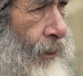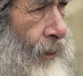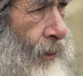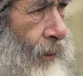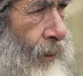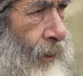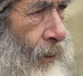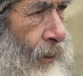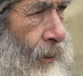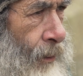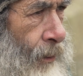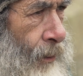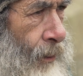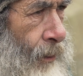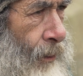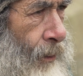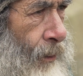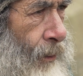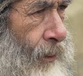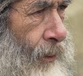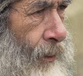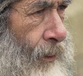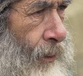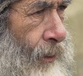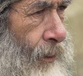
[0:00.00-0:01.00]
plus qu'il
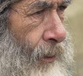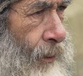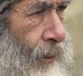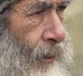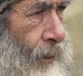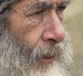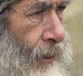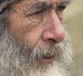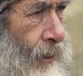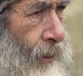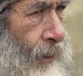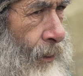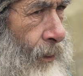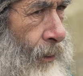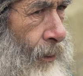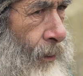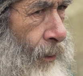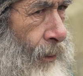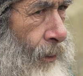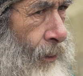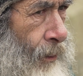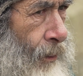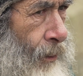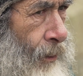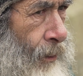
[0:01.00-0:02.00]
vivait seul et que
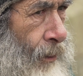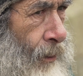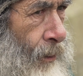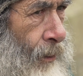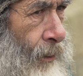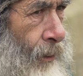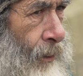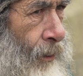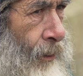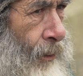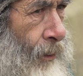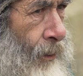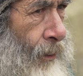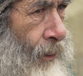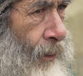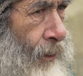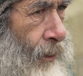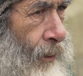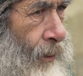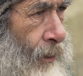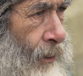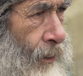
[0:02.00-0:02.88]
son fils était son unique